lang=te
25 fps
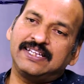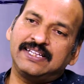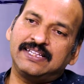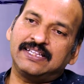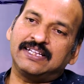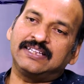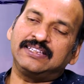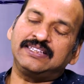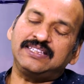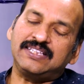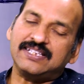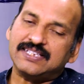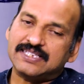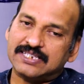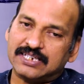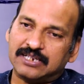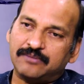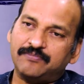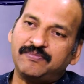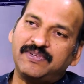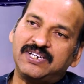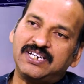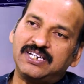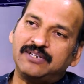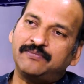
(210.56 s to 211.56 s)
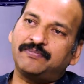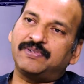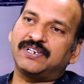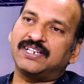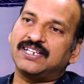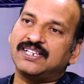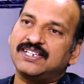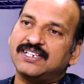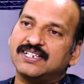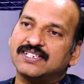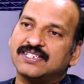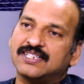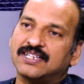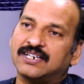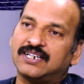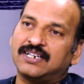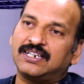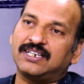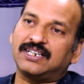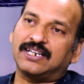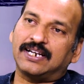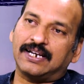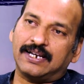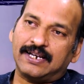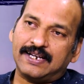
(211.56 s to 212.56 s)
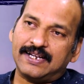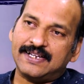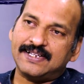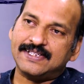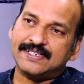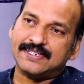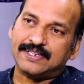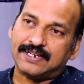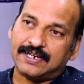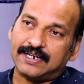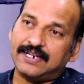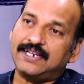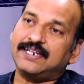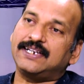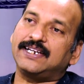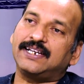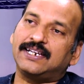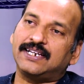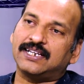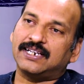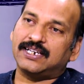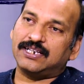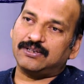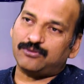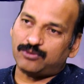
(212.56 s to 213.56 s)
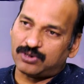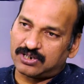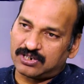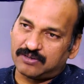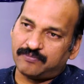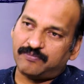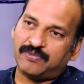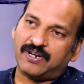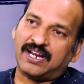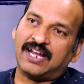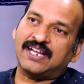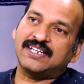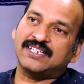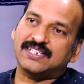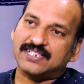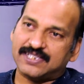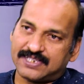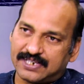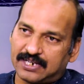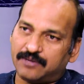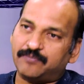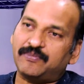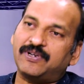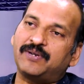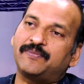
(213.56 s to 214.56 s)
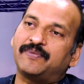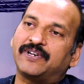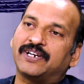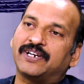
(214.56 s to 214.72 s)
ఇదంతా సెగ్మెంట్ ఇప్పుడు ఏం చేశారంటే రిలయన్స్ రీటైల్ అని ఒక బ్రాంచ్ సెగ్మెంట్